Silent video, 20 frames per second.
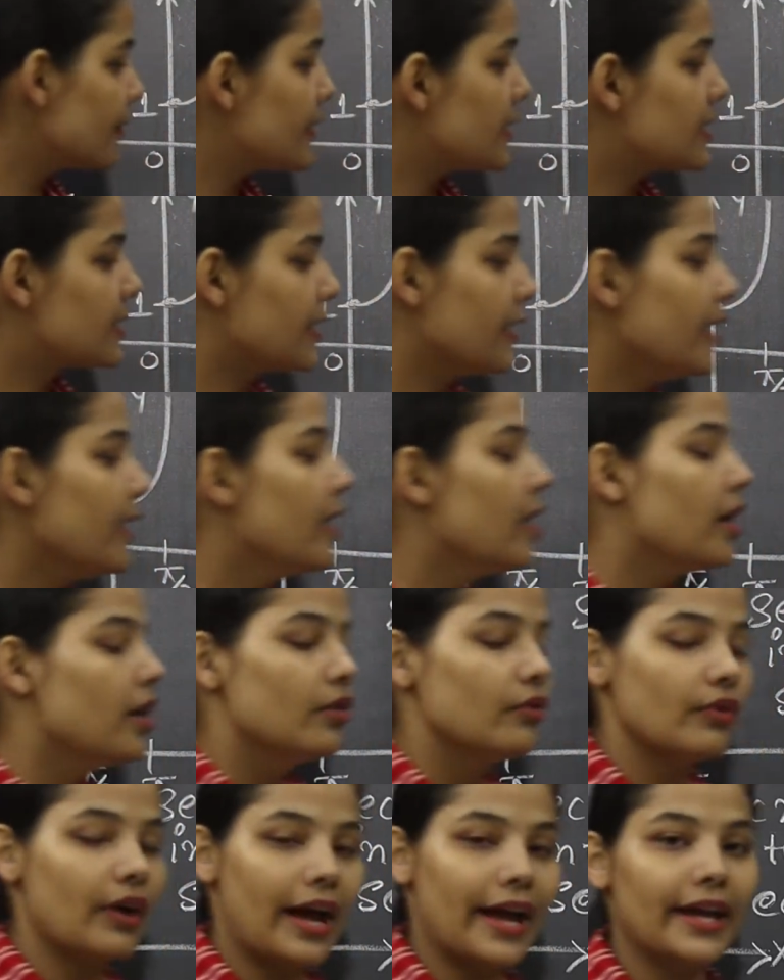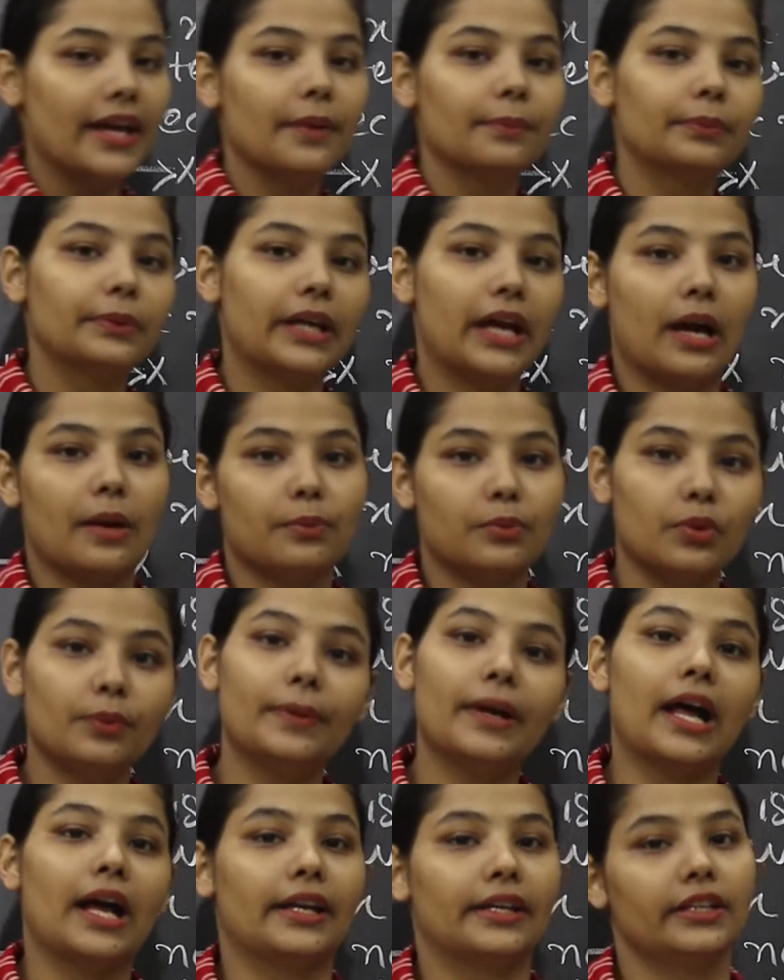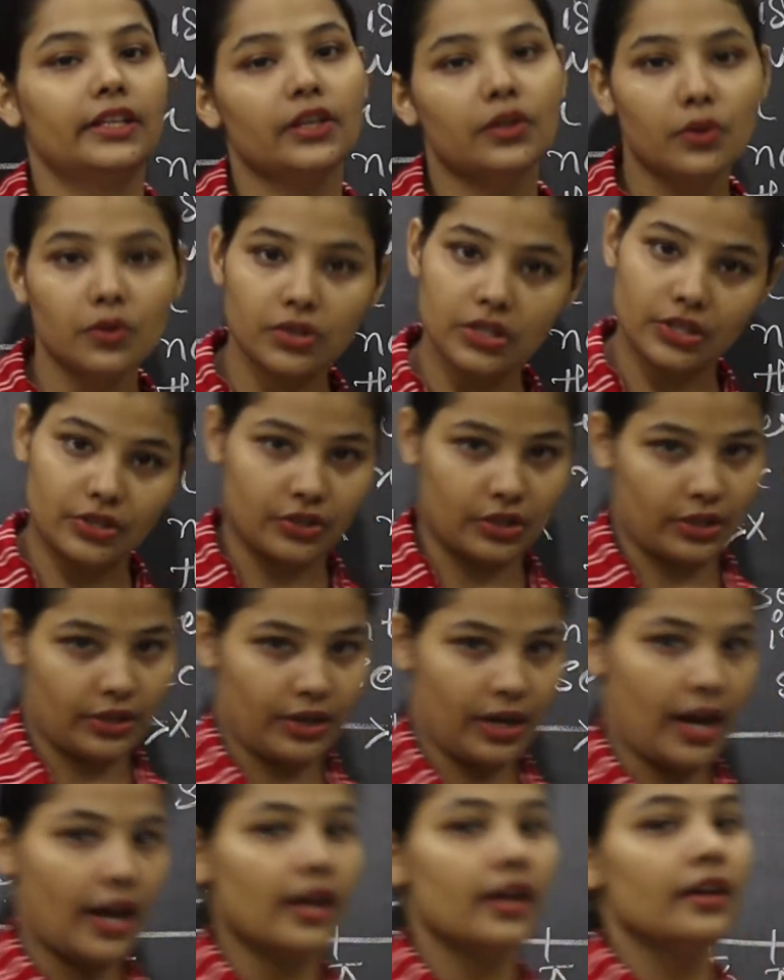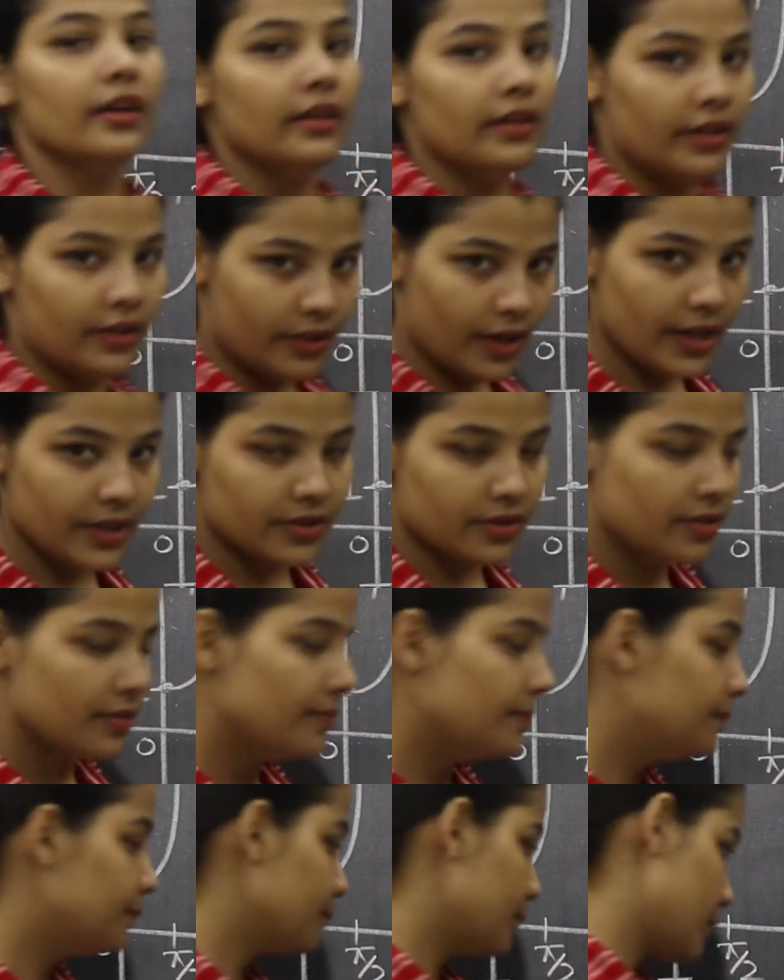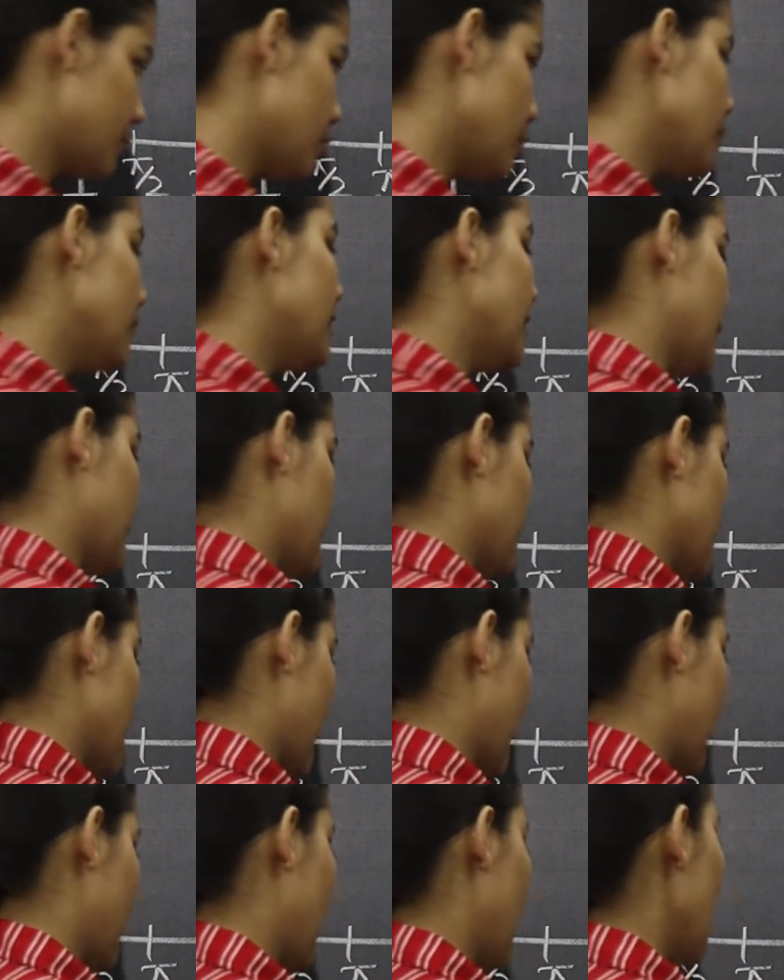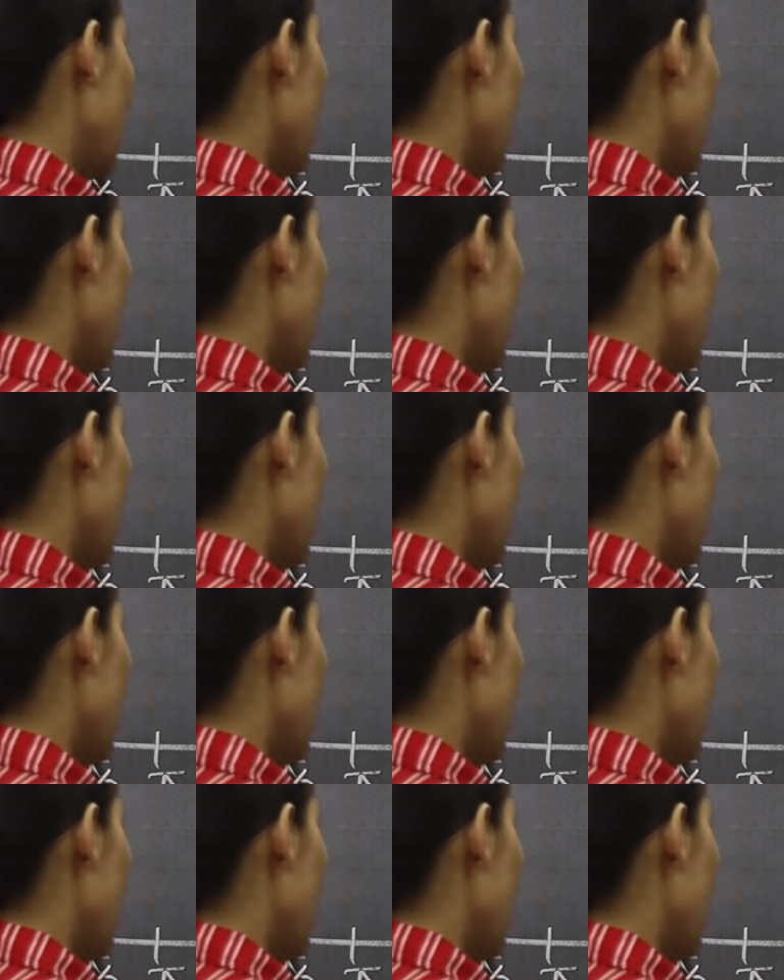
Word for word: वैसे वाई अपने आप को बढ़ाने की कोशिश कर रहा है राइट right? तो ये हो जाएगा